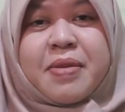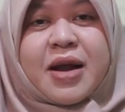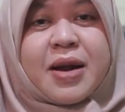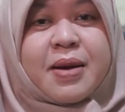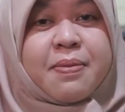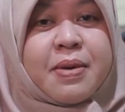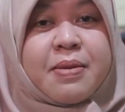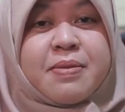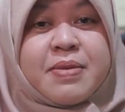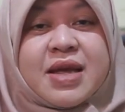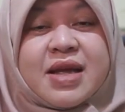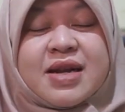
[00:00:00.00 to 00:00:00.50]

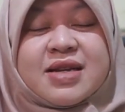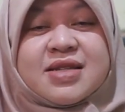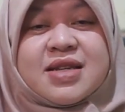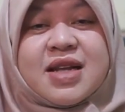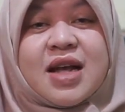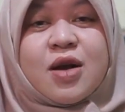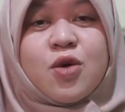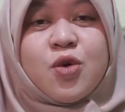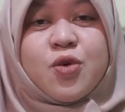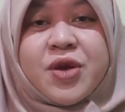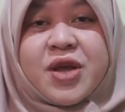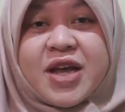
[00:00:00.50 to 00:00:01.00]
para
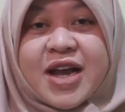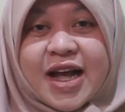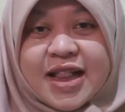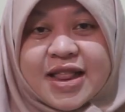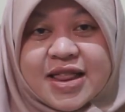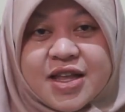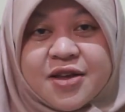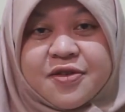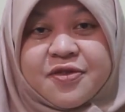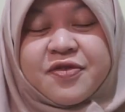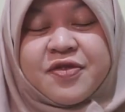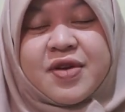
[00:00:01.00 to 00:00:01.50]
pemirsa UIK
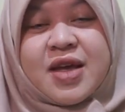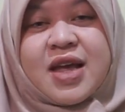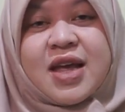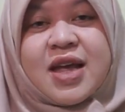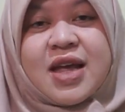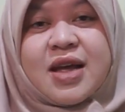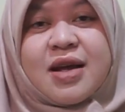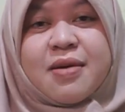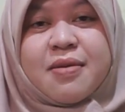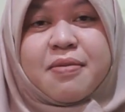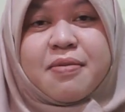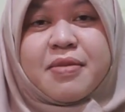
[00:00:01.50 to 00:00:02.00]
TV,
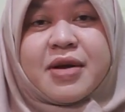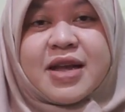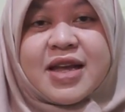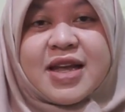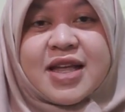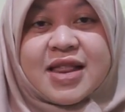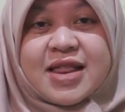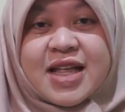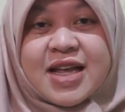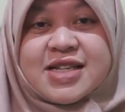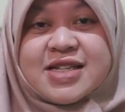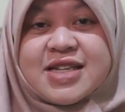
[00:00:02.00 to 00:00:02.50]

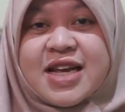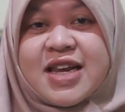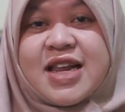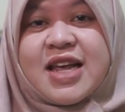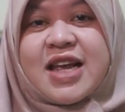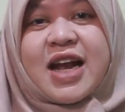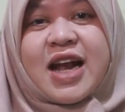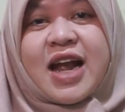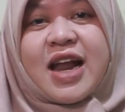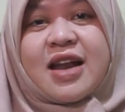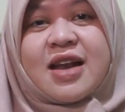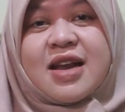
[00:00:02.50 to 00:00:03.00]
kita
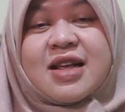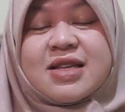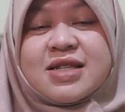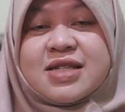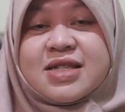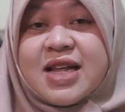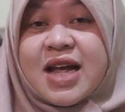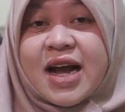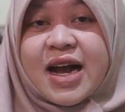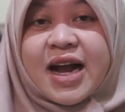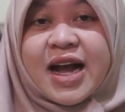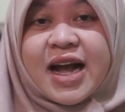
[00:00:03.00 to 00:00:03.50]
jadikan
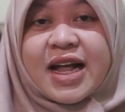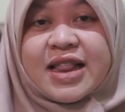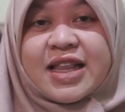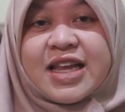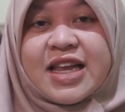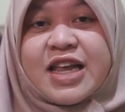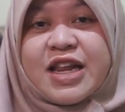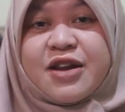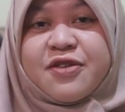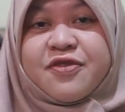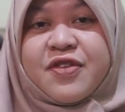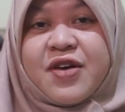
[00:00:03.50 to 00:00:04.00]
zakat,
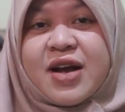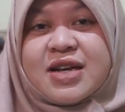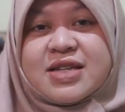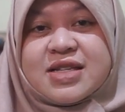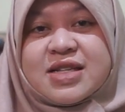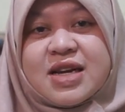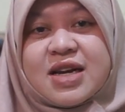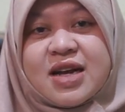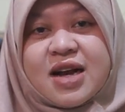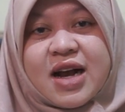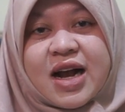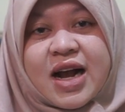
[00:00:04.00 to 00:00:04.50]

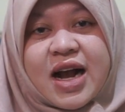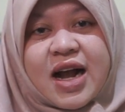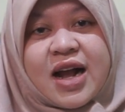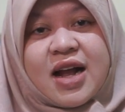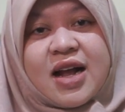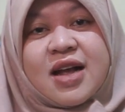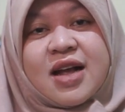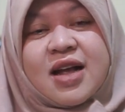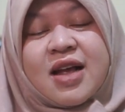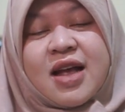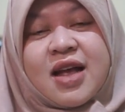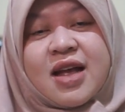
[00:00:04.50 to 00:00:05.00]
infak,
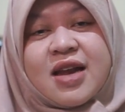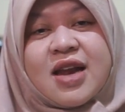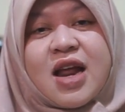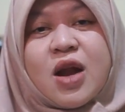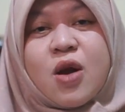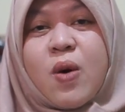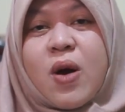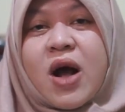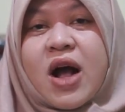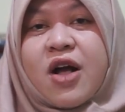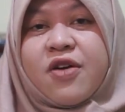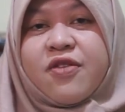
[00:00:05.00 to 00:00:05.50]
sedekah,
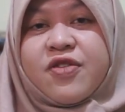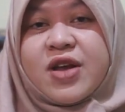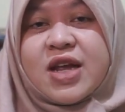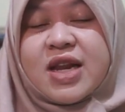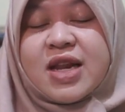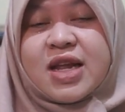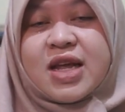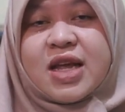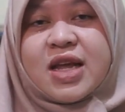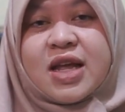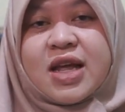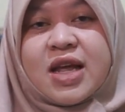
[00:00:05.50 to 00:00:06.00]
dan wakaf
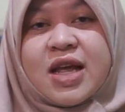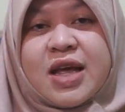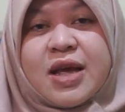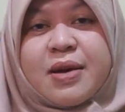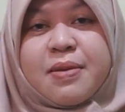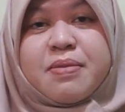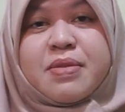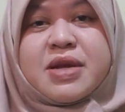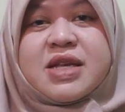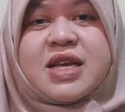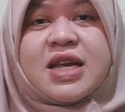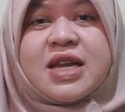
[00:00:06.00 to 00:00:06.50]
ini
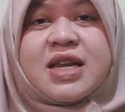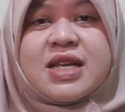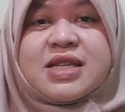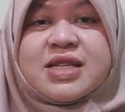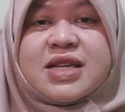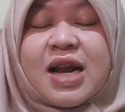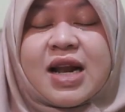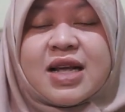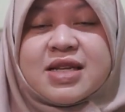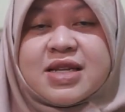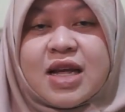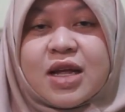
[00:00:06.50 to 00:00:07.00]

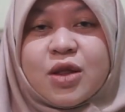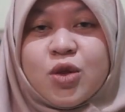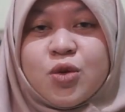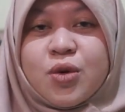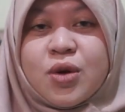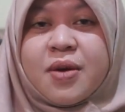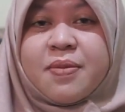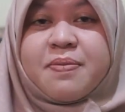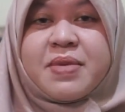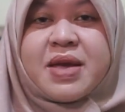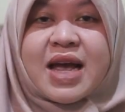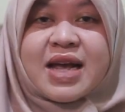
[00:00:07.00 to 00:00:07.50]
menjadi salah
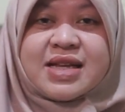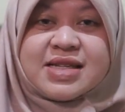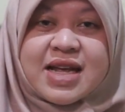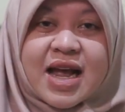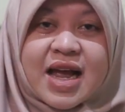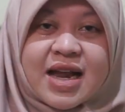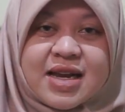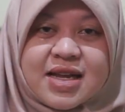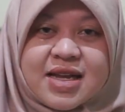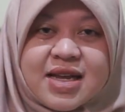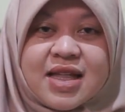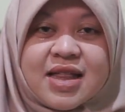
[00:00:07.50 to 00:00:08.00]
satu
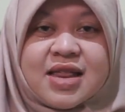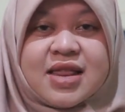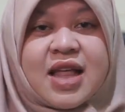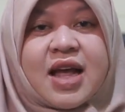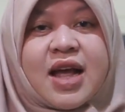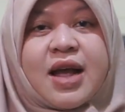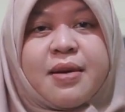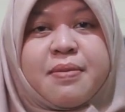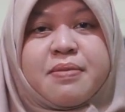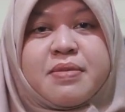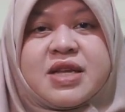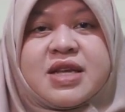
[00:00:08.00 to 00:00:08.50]
kebiasaan
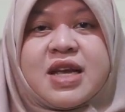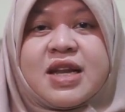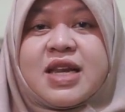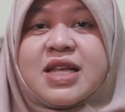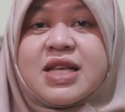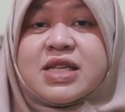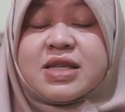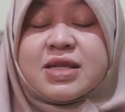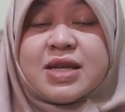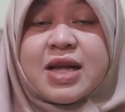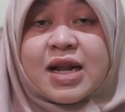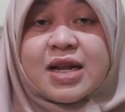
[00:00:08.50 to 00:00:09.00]
kita,
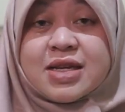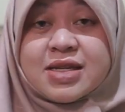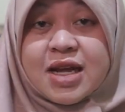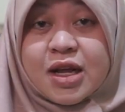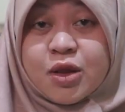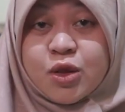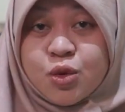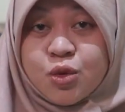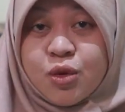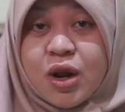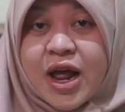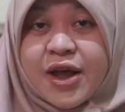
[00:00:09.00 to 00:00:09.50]
menjadi salah
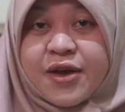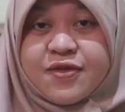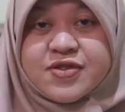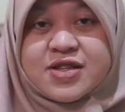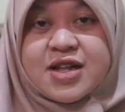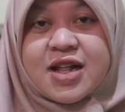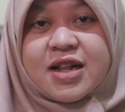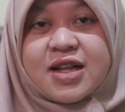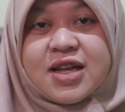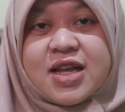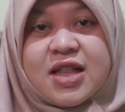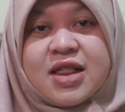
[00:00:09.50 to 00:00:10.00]
satu
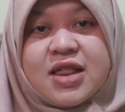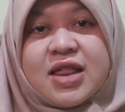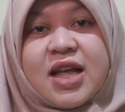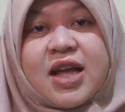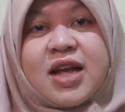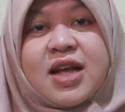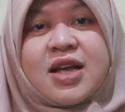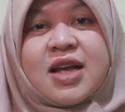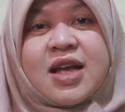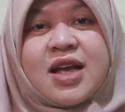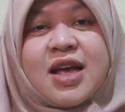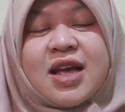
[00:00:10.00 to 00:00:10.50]
lifestyle
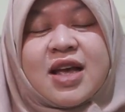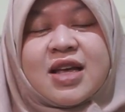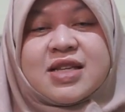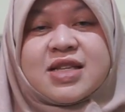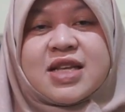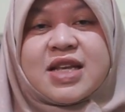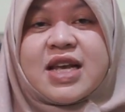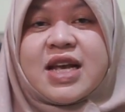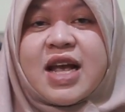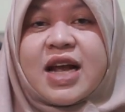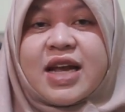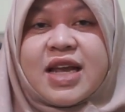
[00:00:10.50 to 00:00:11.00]
kita,
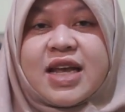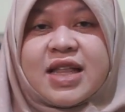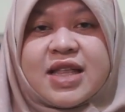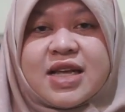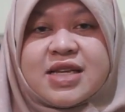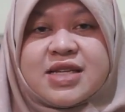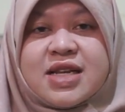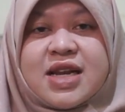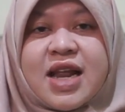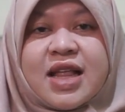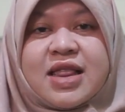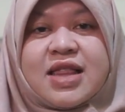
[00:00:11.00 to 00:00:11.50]
sehingga
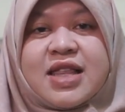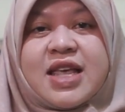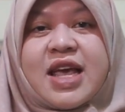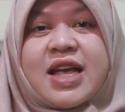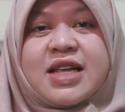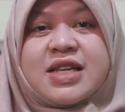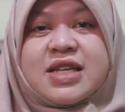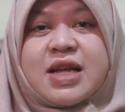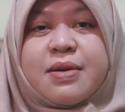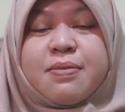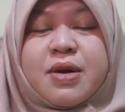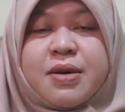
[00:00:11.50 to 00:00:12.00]
kita
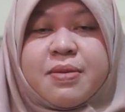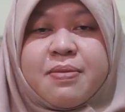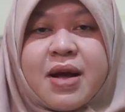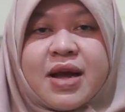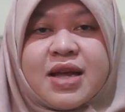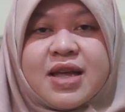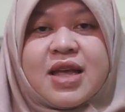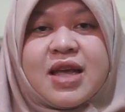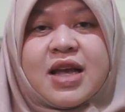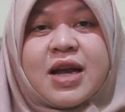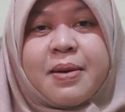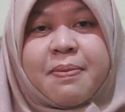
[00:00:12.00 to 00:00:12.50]
senantiasa
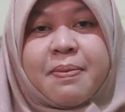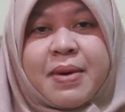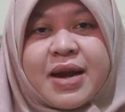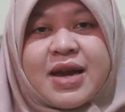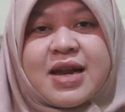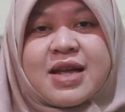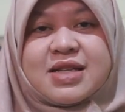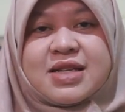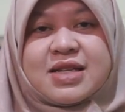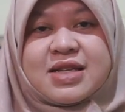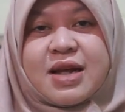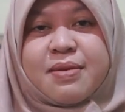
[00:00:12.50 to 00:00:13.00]
berbagi
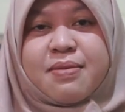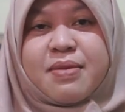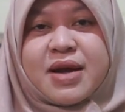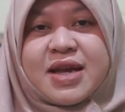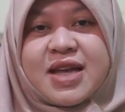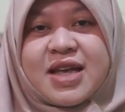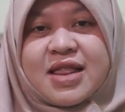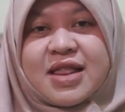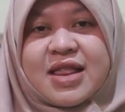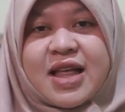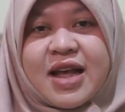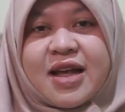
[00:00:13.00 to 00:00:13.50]
kepada sesama
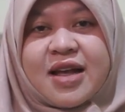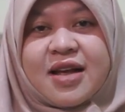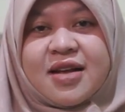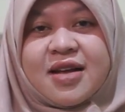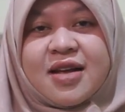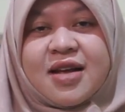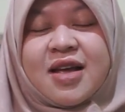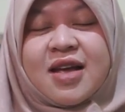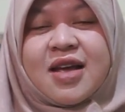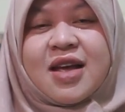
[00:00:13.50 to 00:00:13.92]
kita.